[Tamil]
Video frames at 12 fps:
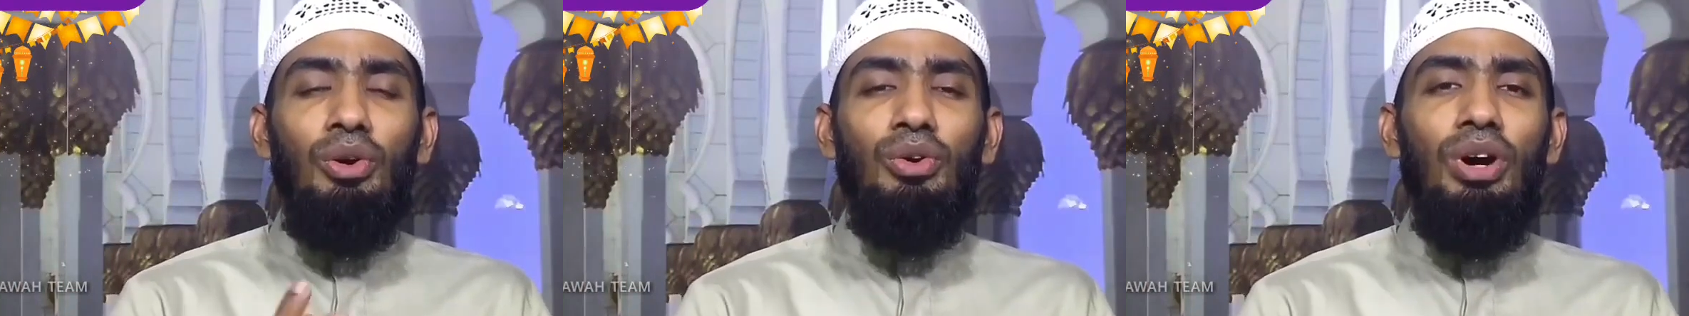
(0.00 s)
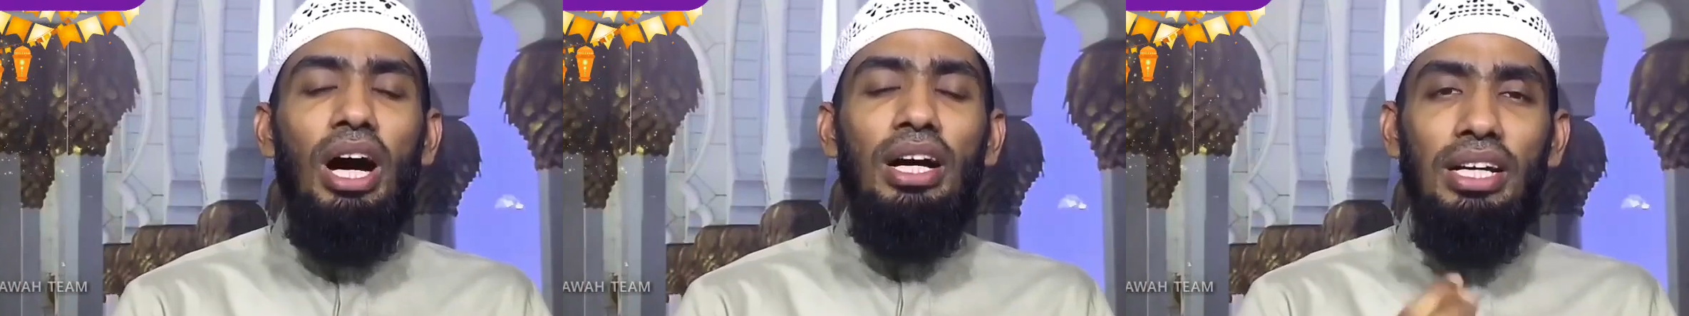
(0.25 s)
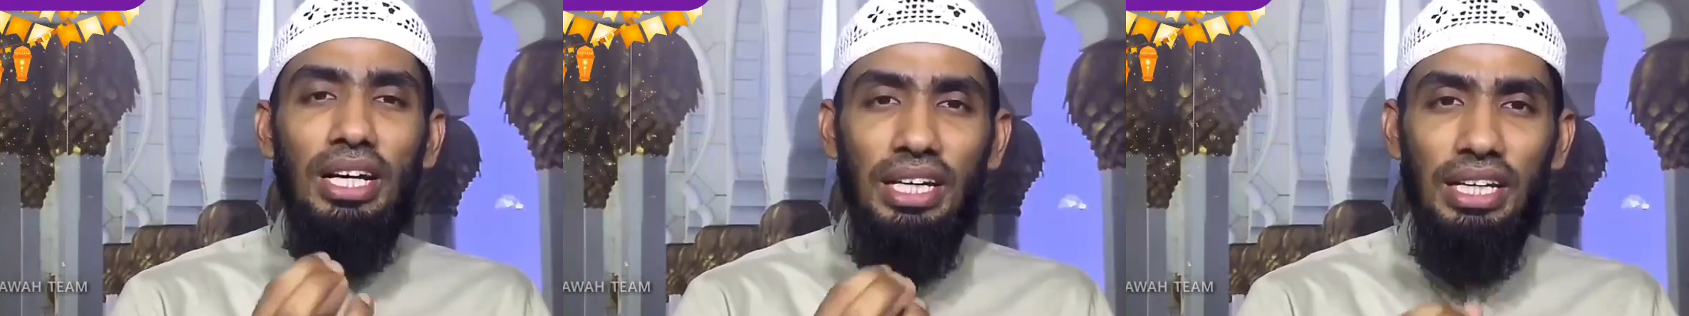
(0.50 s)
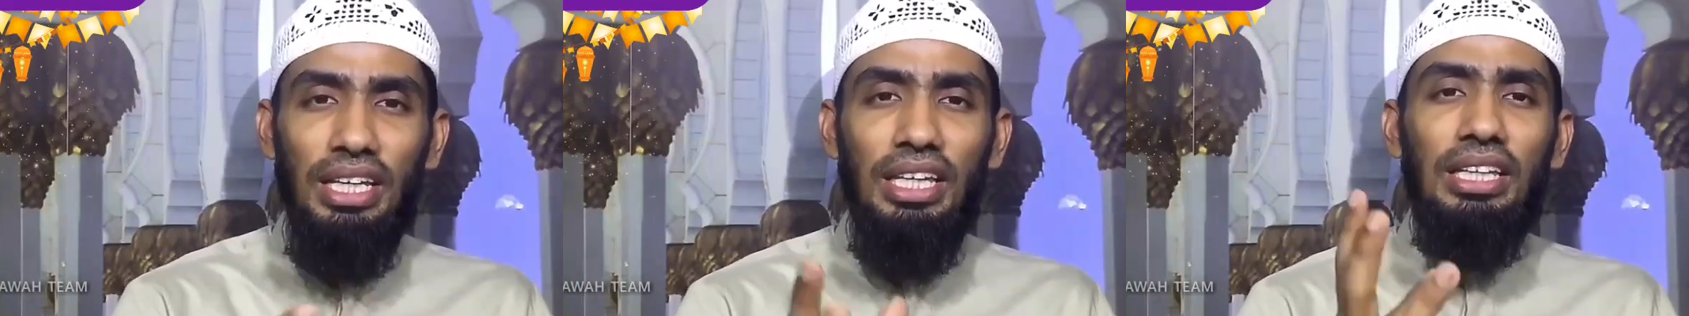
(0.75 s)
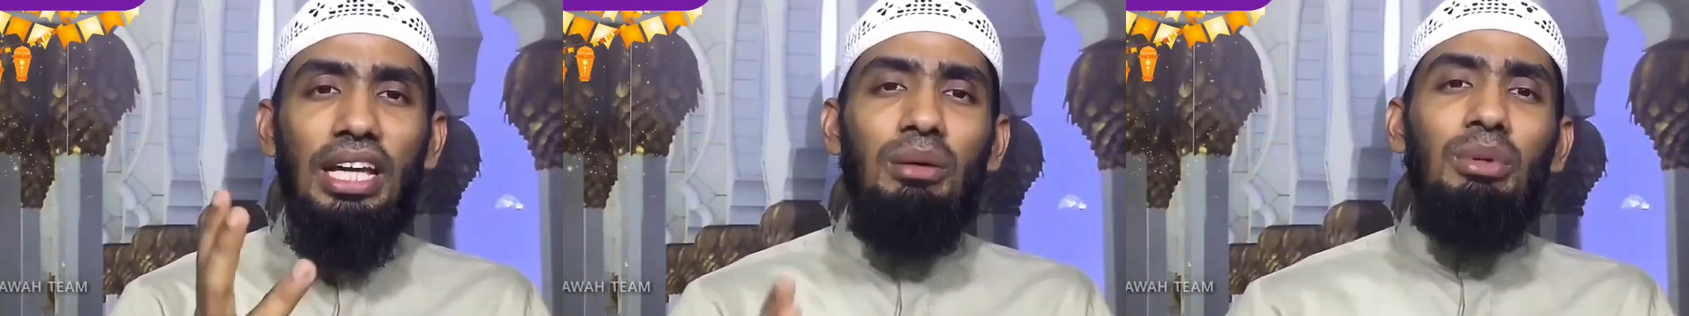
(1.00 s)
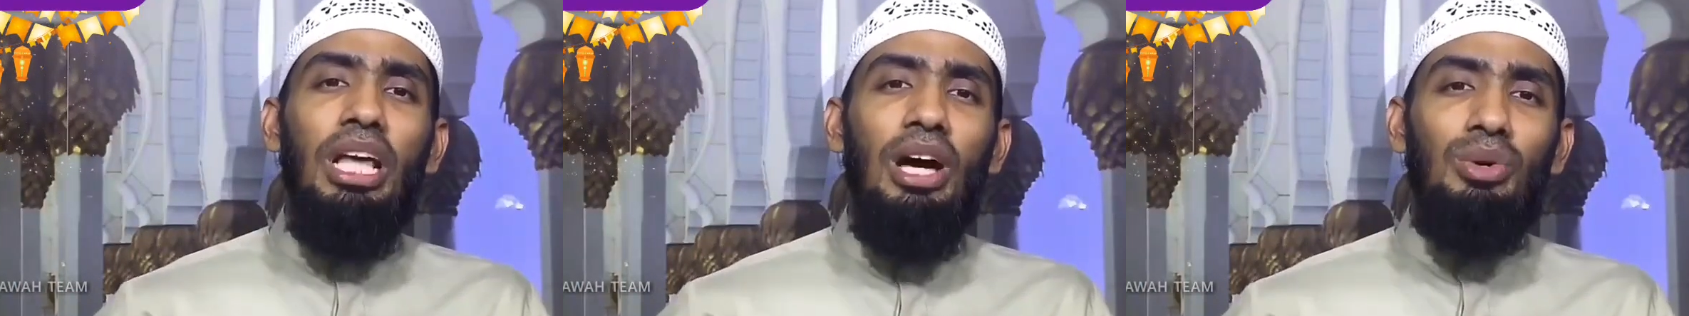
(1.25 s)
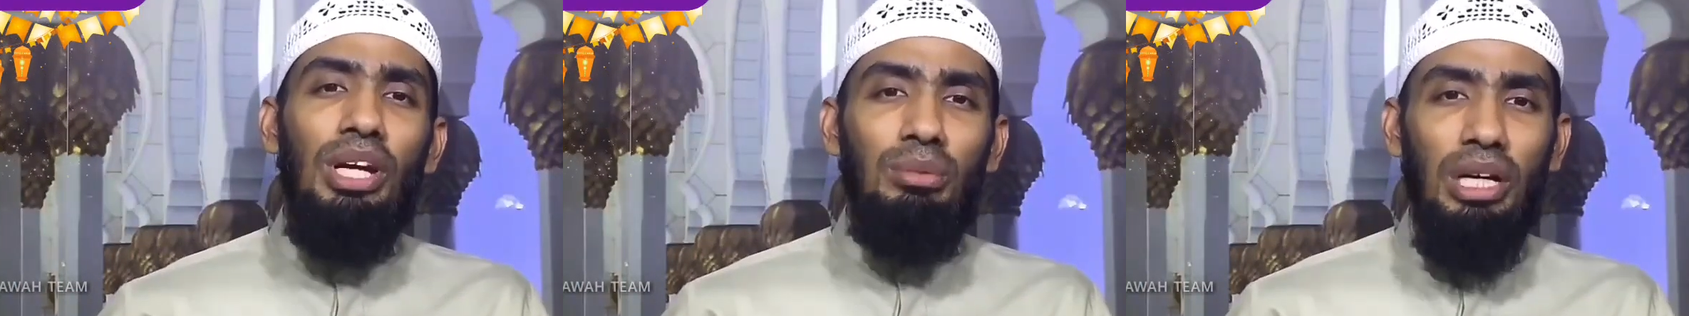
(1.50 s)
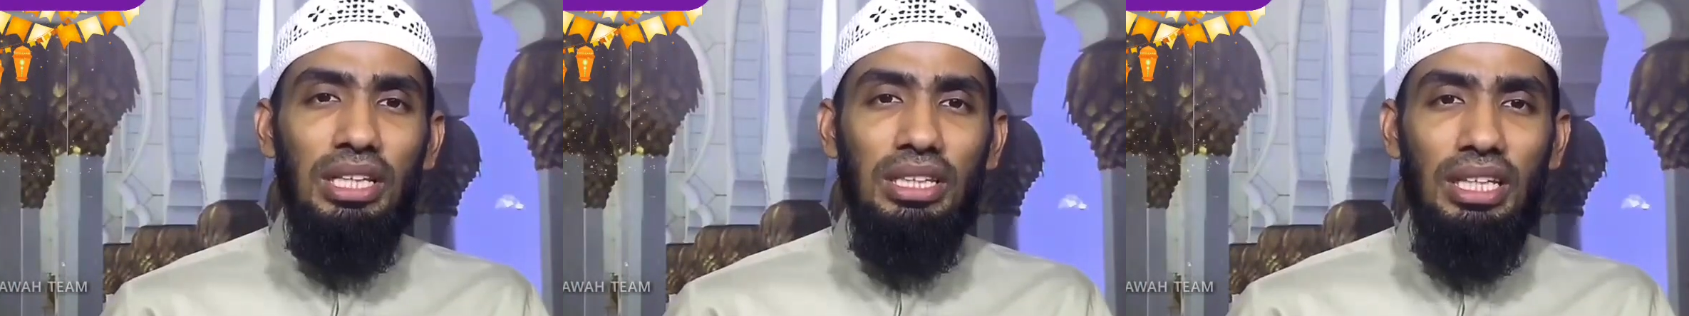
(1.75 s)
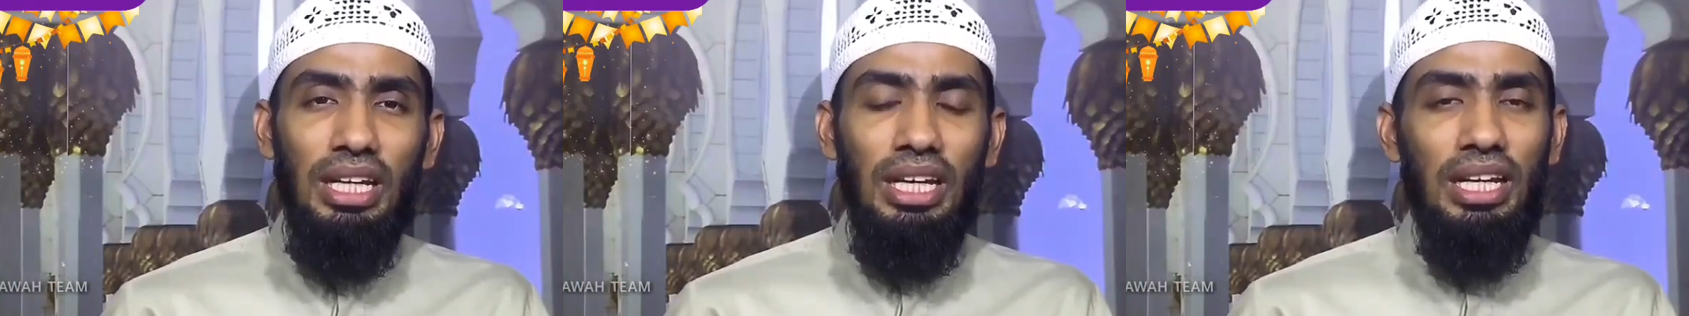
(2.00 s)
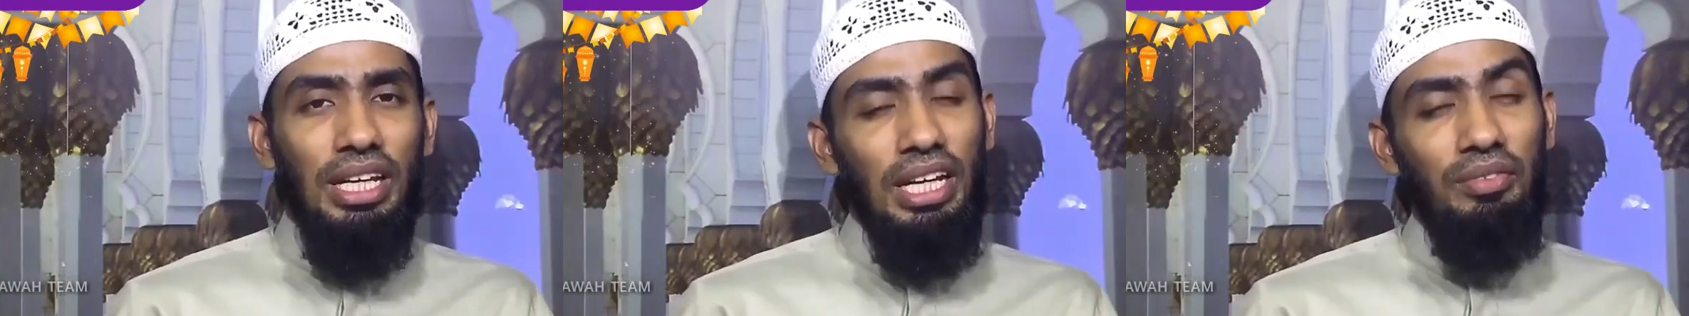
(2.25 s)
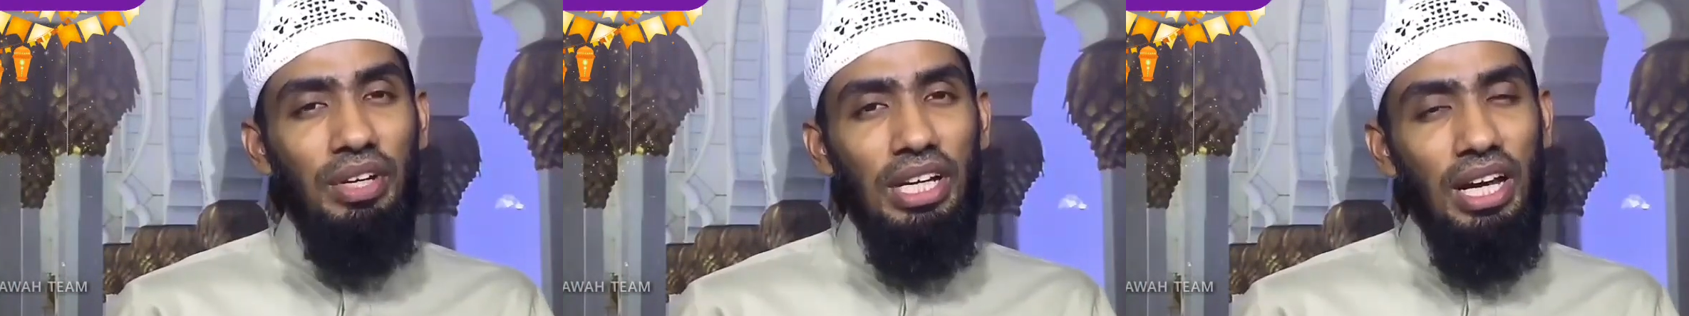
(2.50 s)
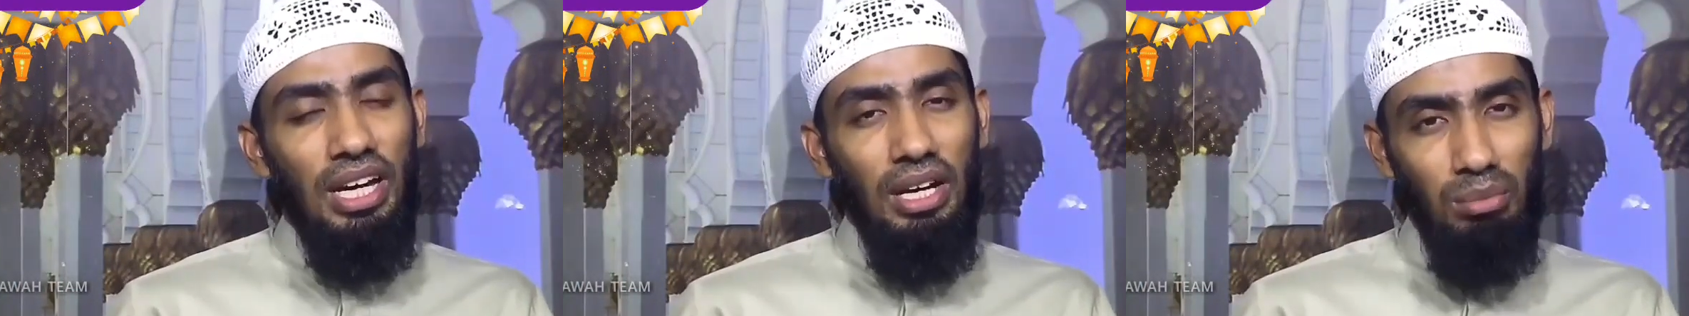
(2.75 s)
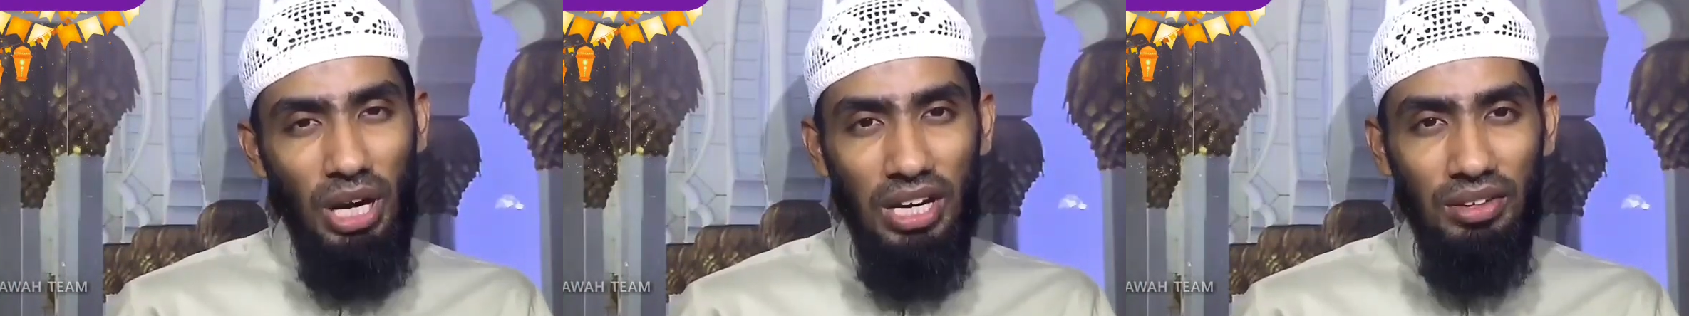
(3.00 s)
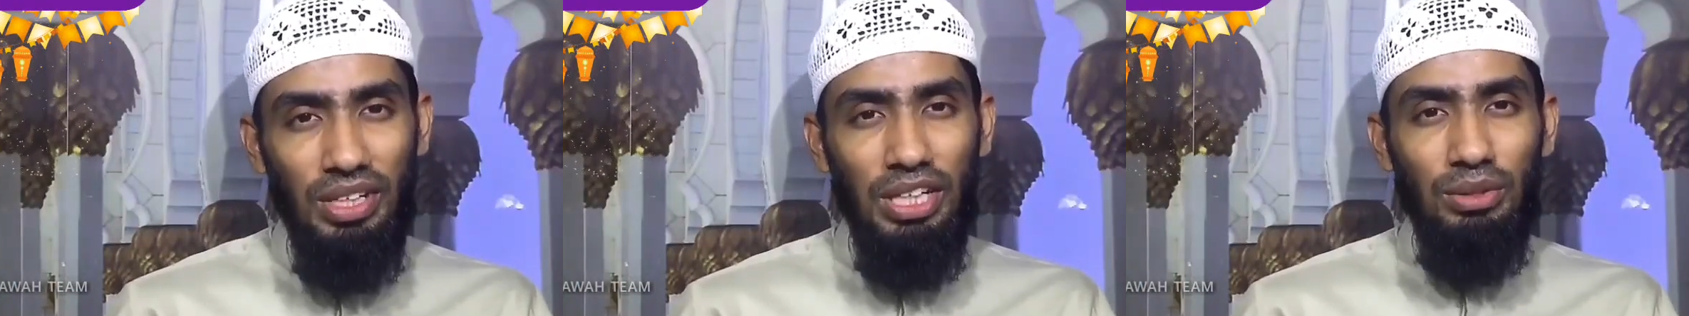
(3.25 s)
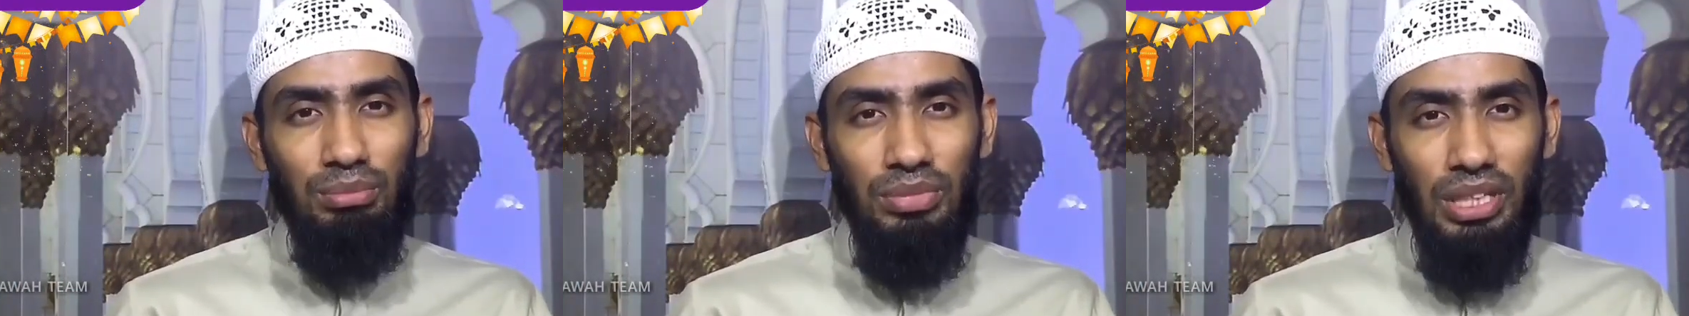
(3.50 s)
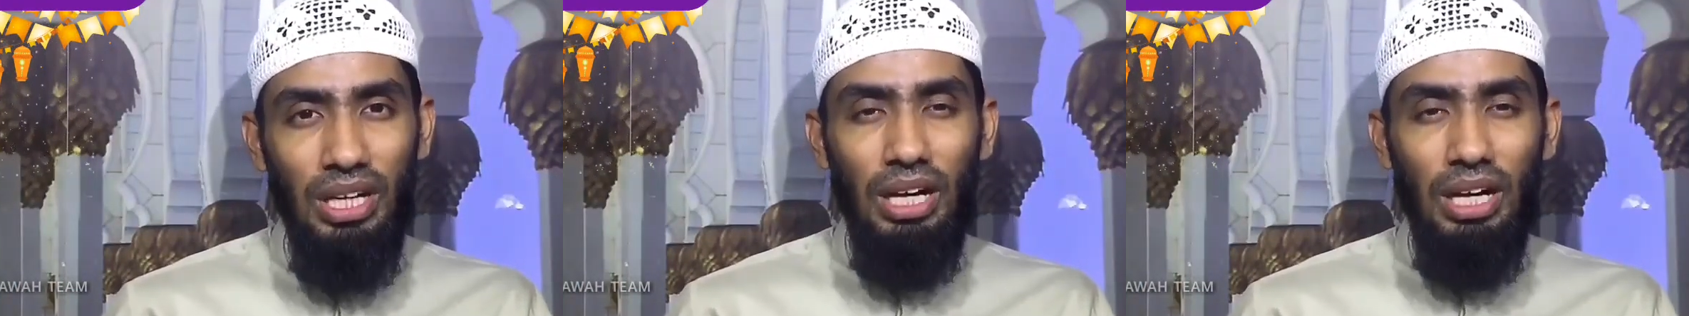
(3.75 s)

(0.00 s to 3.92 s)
குரான் இறங்கியது இந்த ரமதானுடைய மாதத்திலே எனவே நாங்கள் மாற வேண்டும்